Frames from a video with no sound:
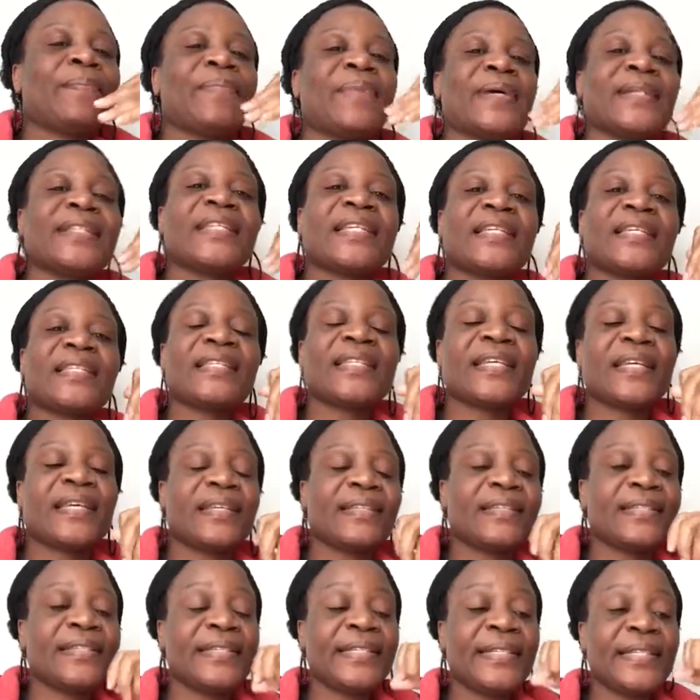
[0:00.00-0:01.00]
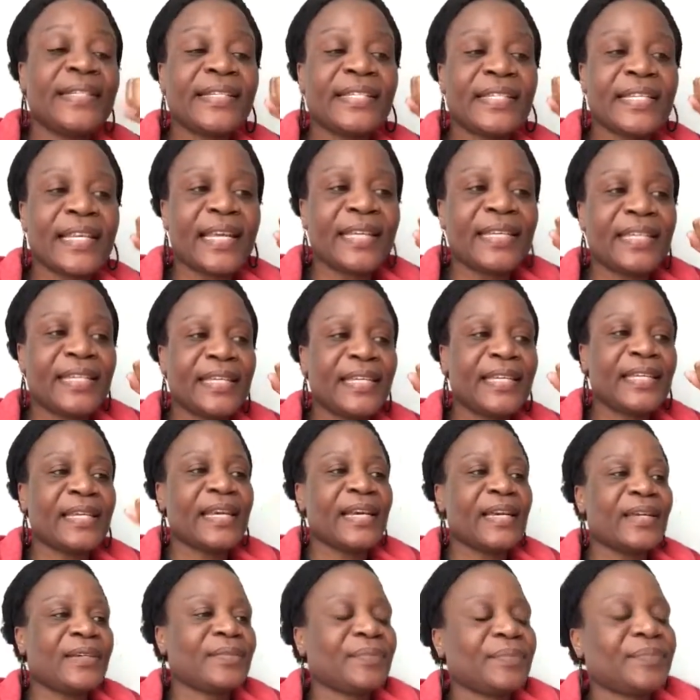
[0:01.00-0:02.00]
pendant ces dix
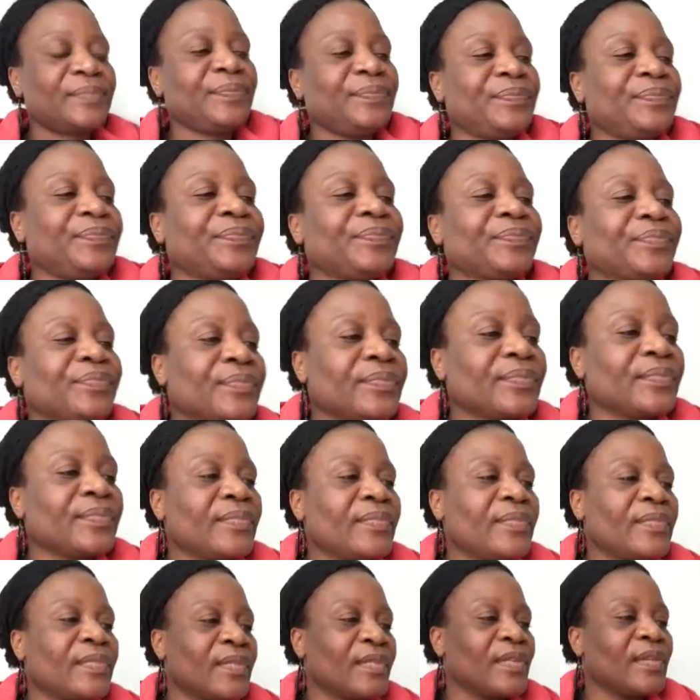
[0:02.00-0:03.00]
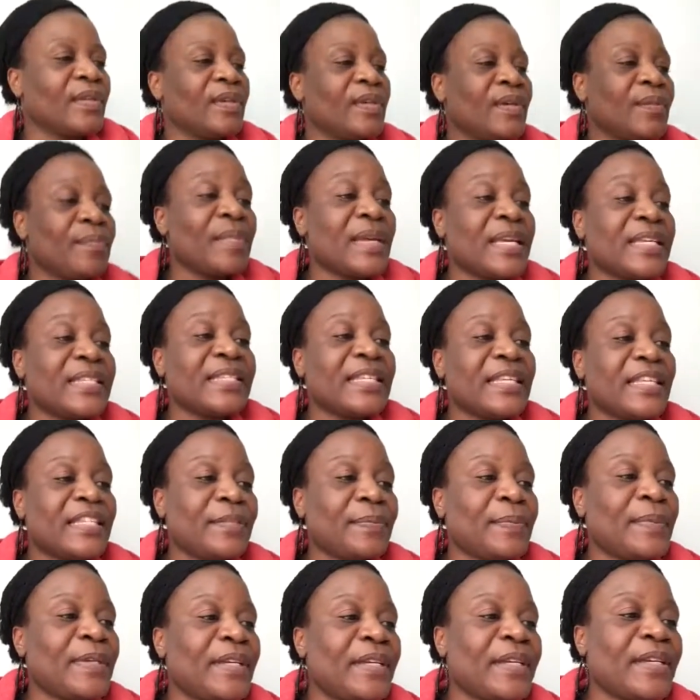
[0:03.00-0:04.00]
années-là, mes
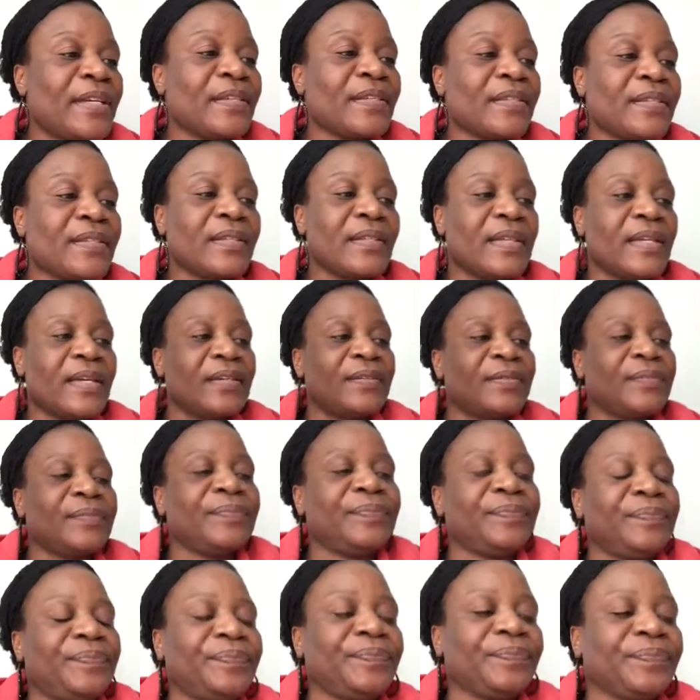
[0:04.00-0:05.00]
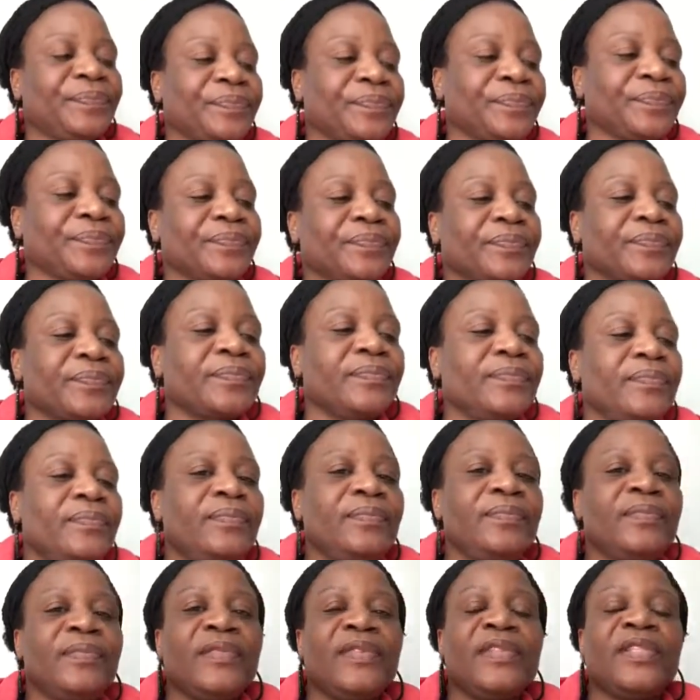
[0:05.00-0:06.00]
expériences-là,
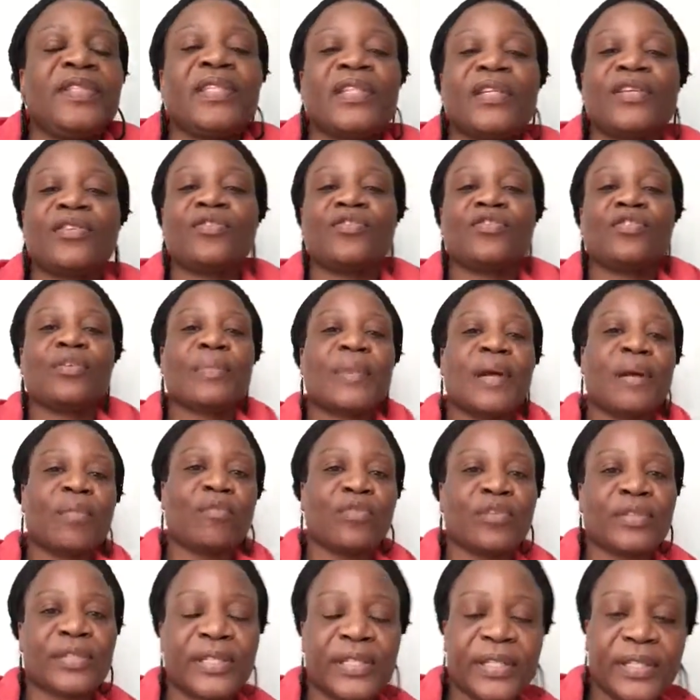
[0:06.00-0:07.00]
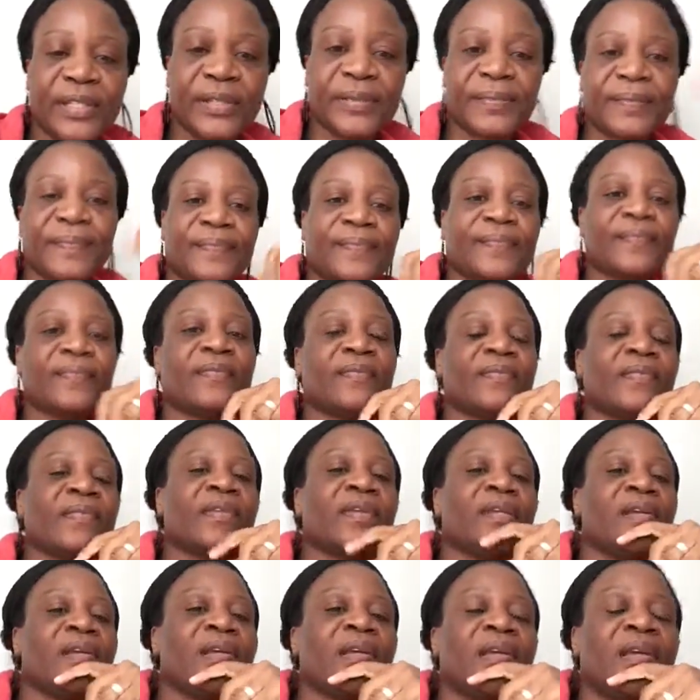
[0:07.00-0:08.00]
ce que Dieu m'a montré,
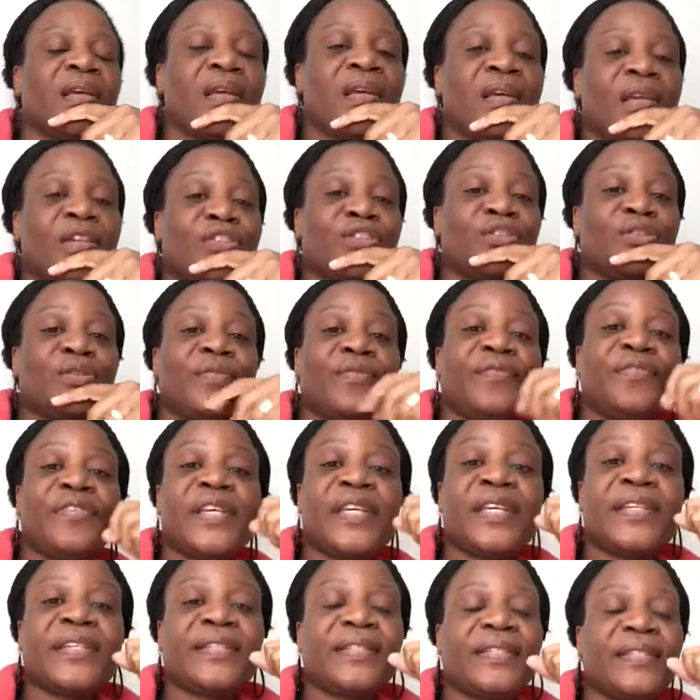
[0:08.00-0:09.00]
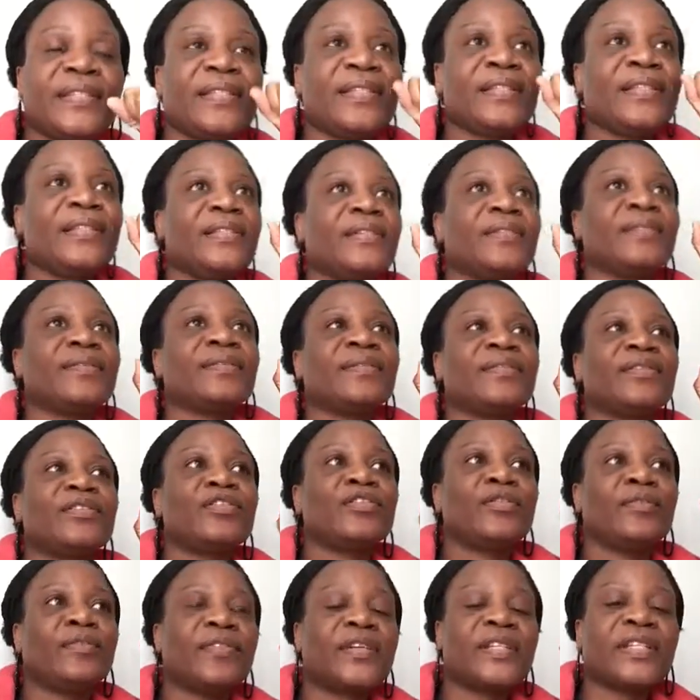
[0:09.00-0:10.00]
je viens ici,
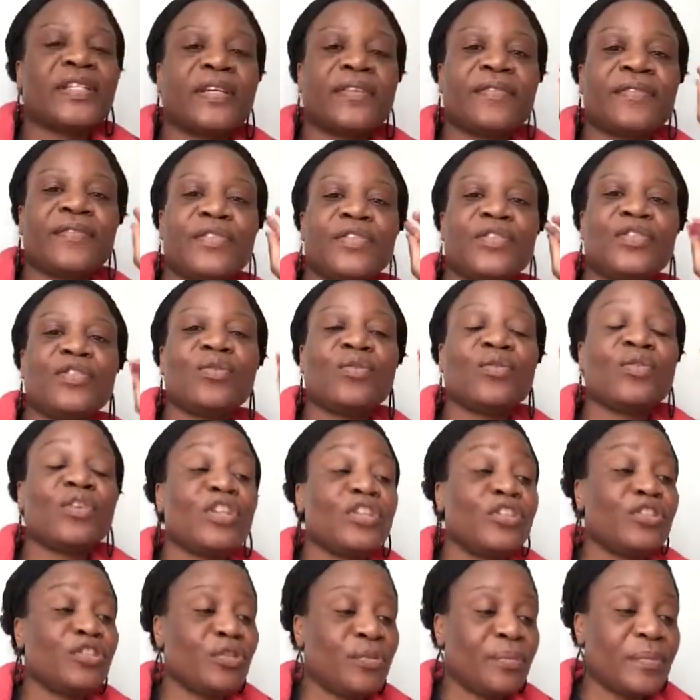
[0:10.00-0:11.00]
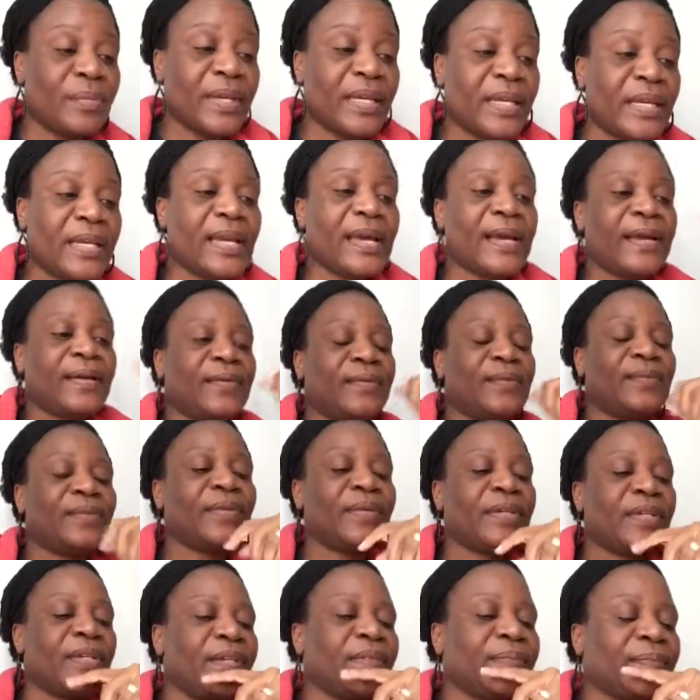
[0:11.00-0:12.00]
je fais des vidéos et je mets là,
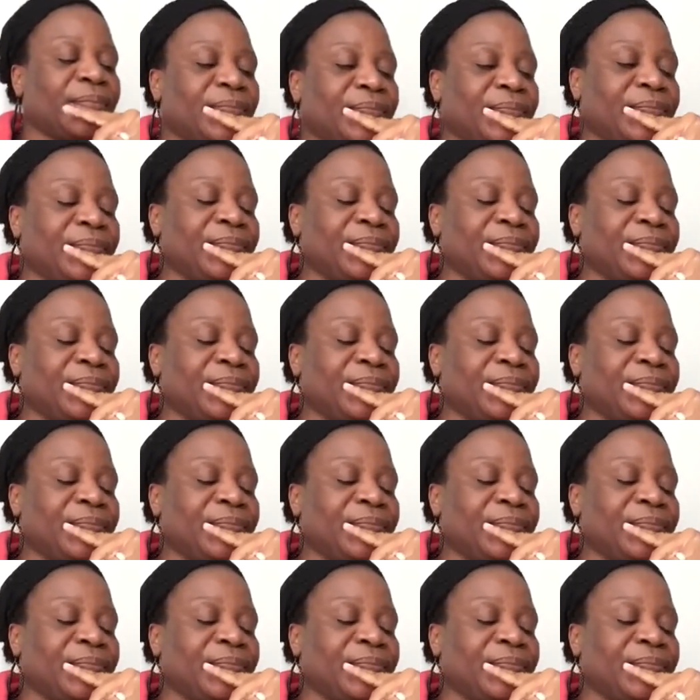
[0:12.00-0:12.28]
ok?